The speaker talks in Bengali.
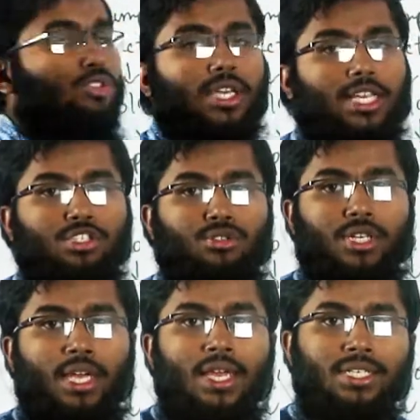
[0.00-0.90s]
মতো কাজ করে
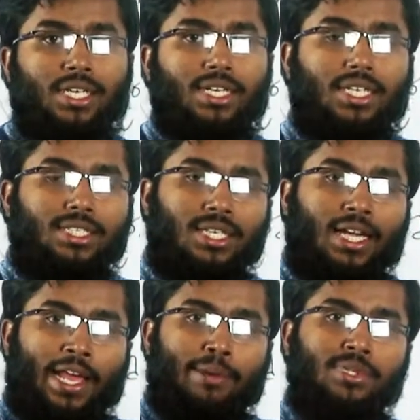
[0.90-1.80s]
সেইটা যেই
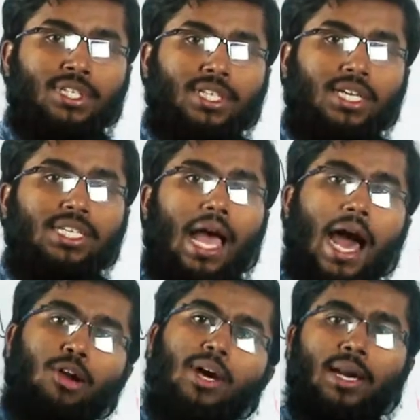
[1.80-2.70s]
খারাপ জিনিসটাকে সে
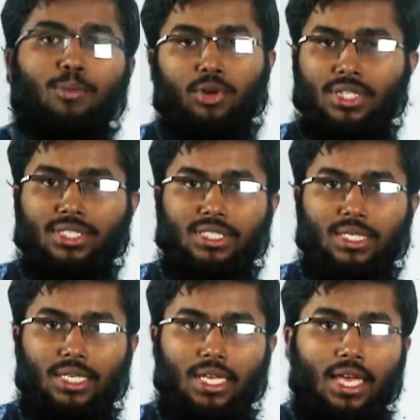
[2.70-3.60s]
আরও খারাপ করে দিচ্ছে
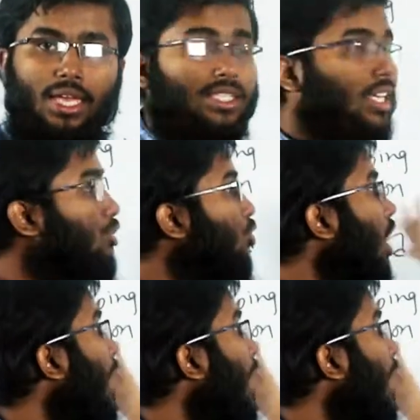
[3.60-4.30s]
সেই জন্য